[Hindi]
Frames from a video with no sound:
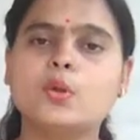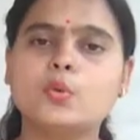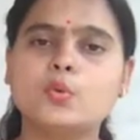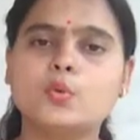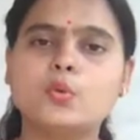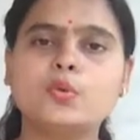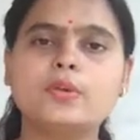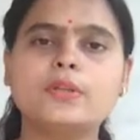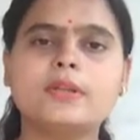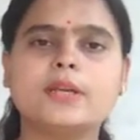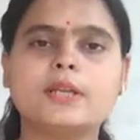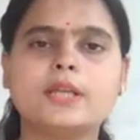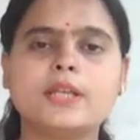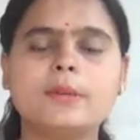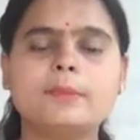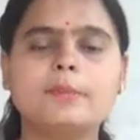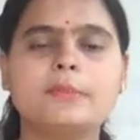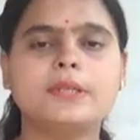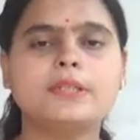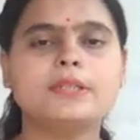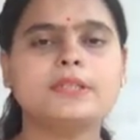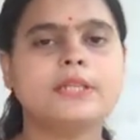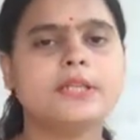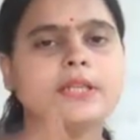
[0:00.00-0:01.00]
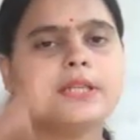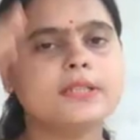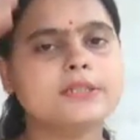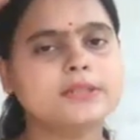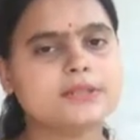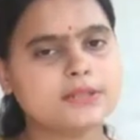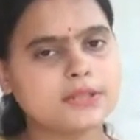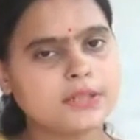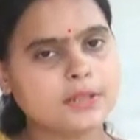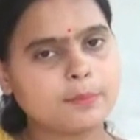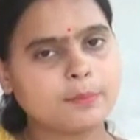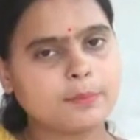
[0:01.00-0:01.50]
कूट करके बच्चे के
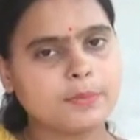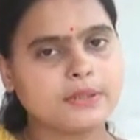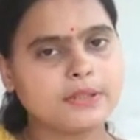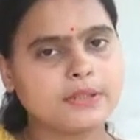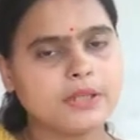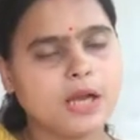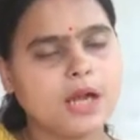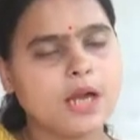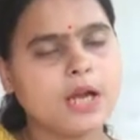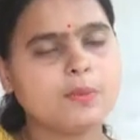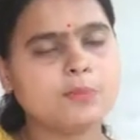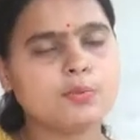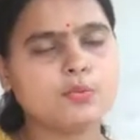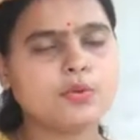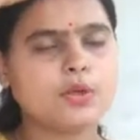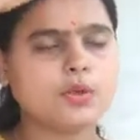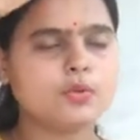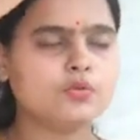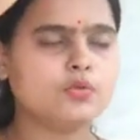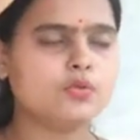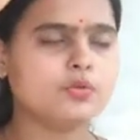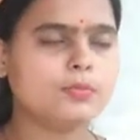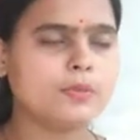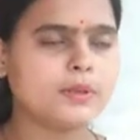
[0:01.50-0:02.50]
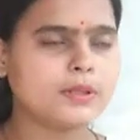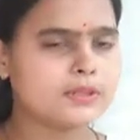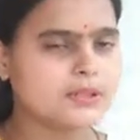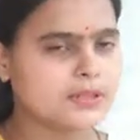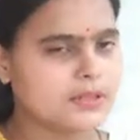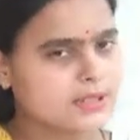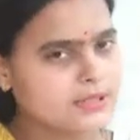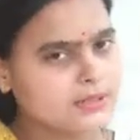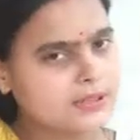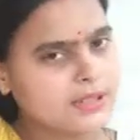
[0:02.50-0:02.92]
सर पे यहाँ पूरा खूब अच्छे